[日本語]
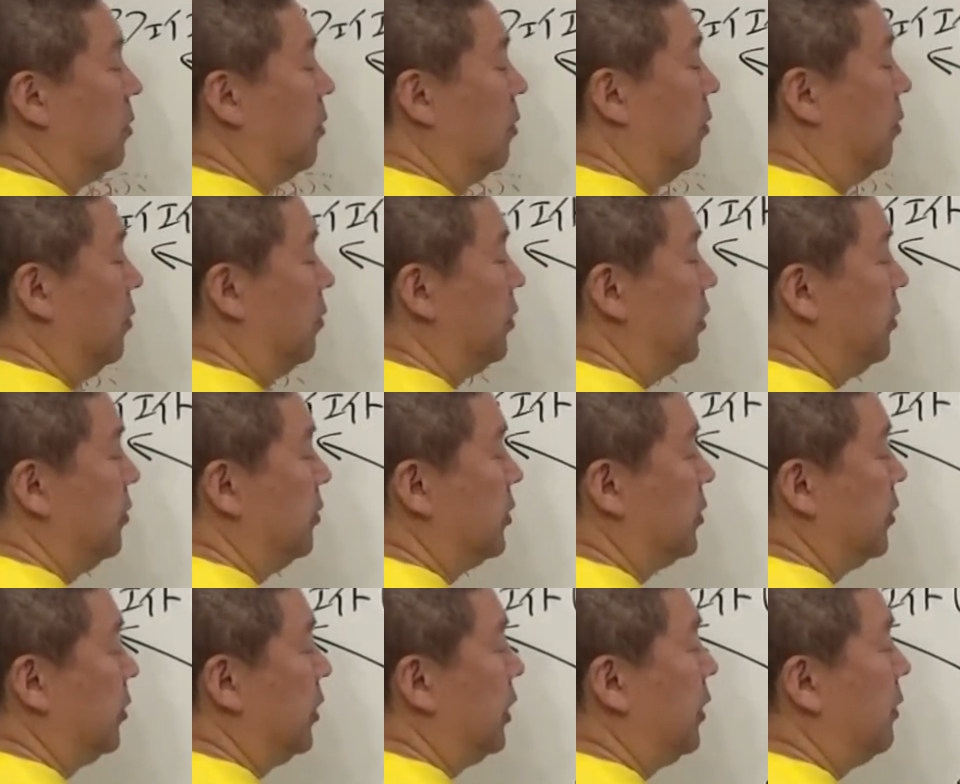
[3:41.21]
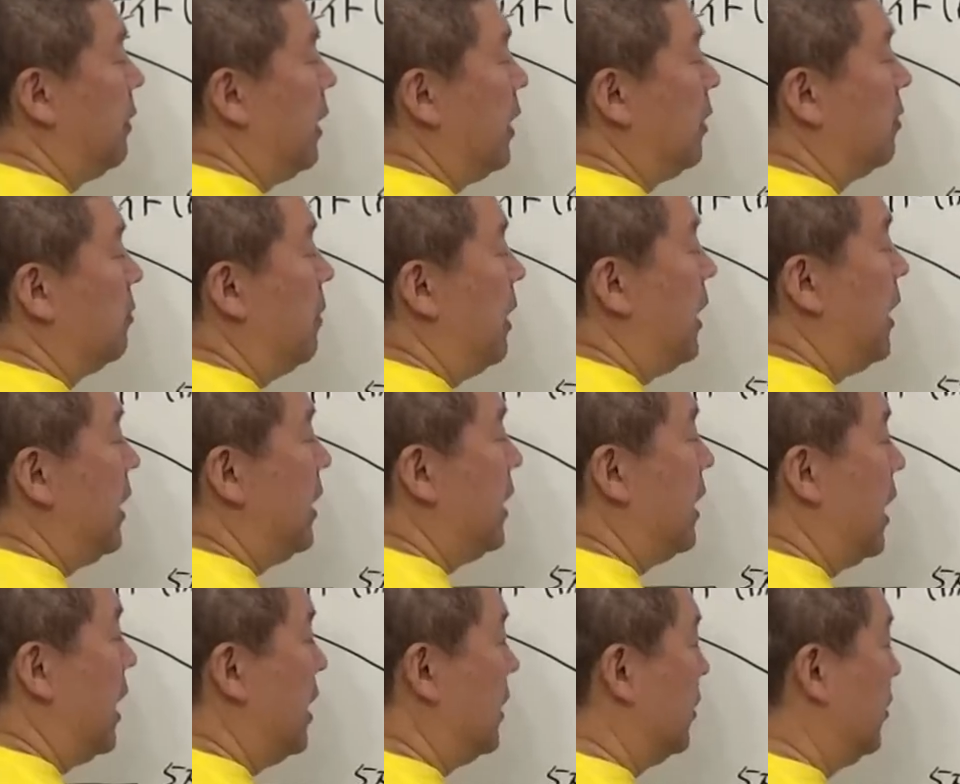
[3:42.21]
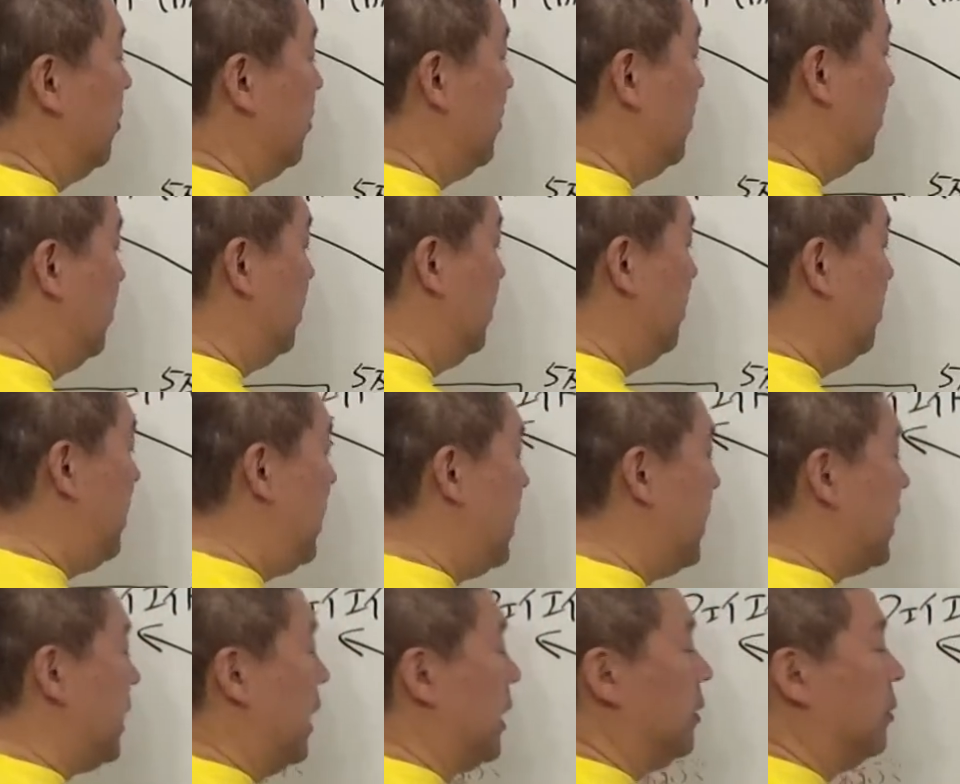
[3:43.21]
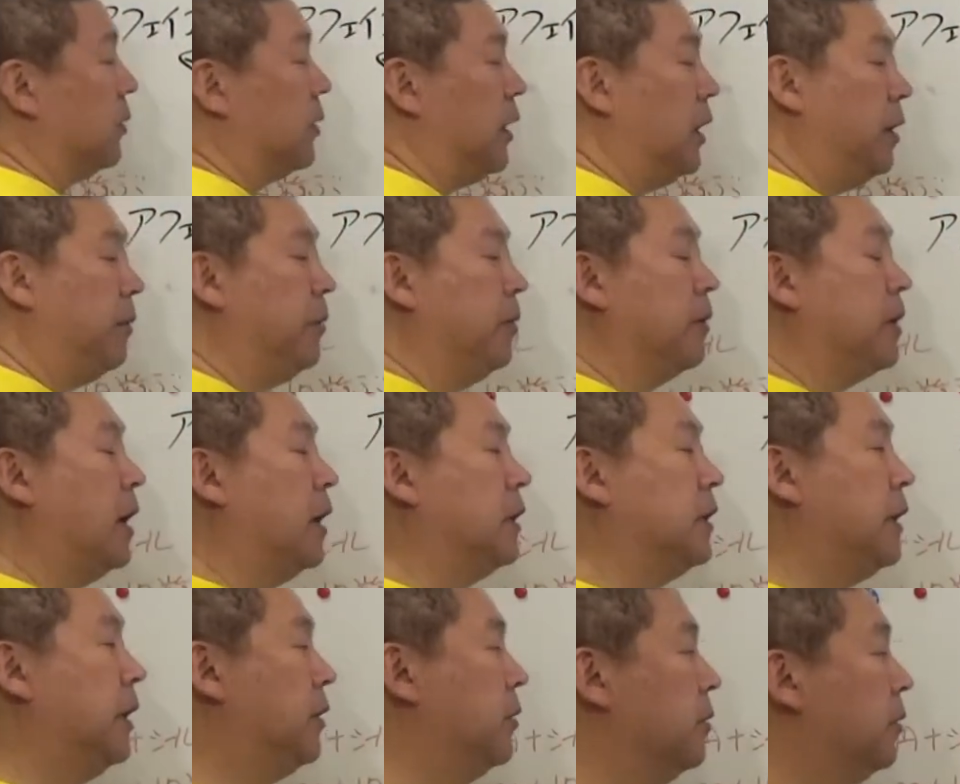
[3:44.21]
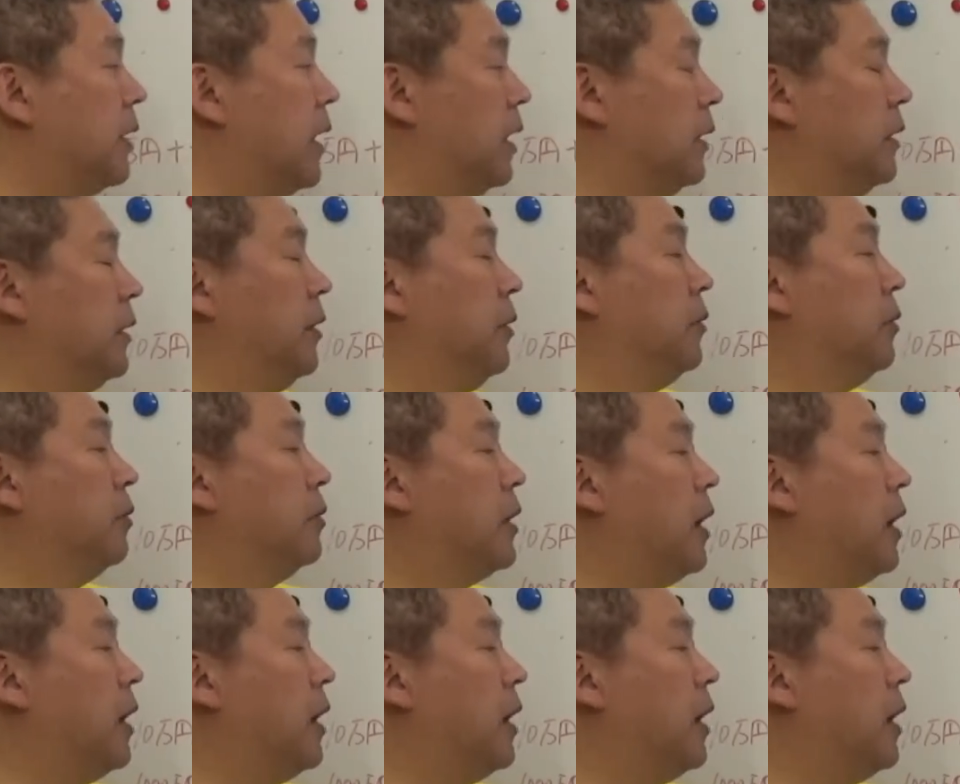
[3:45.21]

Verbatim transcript: 購入する、いわゆるメーカー、どこのメーカーのテレビを買ってるのかっていうと、